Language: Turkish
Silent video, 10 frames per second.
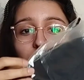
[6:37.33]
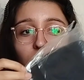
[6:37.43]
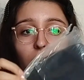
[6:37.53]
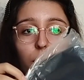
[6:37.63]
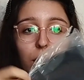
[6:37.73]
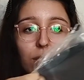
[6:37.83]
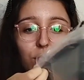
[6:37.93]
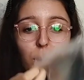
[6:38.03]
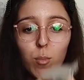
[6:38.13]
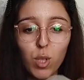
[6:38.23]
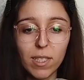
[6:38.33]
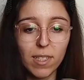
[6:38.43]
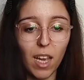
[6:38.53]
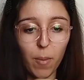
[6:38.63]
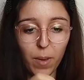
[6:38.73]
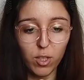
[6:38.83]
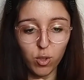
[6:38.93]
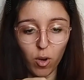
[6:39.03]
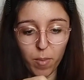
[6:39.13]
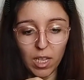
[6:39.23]
devam edeceğim. Bu da siyah bir
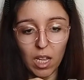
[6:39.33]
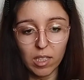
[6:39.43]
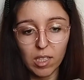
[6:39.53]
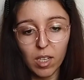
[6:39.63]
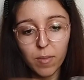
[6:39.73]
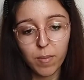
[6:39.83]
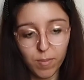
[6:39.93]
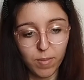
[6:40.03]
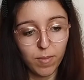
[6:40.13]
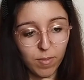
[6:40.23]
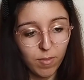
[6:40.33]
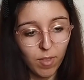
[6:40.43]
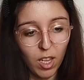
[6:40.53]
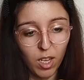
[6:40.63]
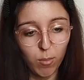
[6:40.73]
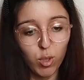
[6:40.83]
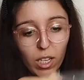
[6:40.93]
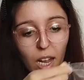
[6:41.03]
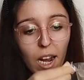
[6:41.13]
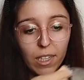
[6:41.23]
eşofman altı. Bu
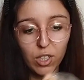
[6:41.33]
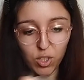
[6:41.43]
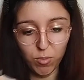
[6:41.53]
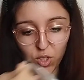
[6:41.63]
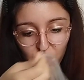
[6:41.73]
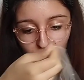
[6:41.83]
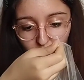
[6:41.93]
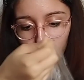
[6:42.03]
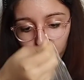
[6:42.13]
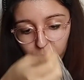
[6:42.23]
da kardeşim içinde.